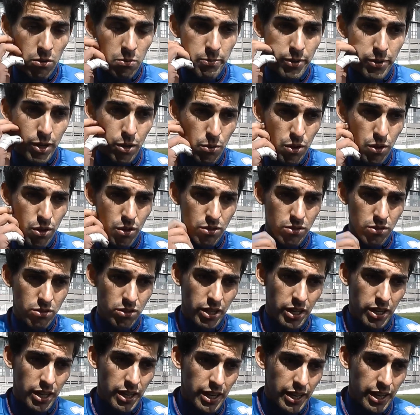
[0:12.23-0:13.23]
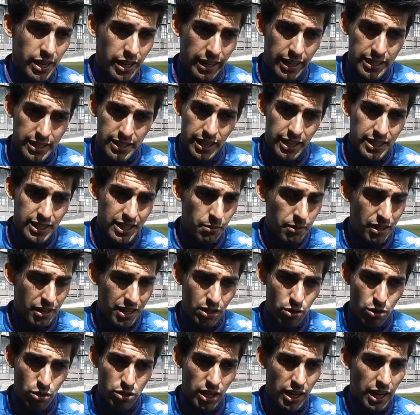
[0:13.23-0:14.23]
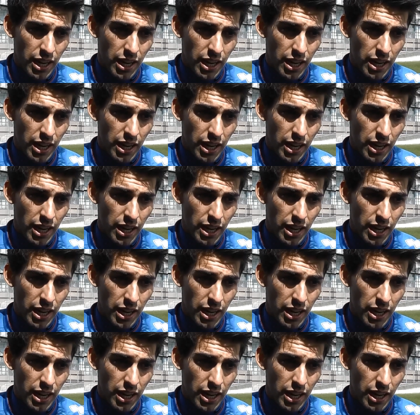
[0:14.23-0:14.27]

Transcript: pero bueno, eh, hay que seguir trabajando hasta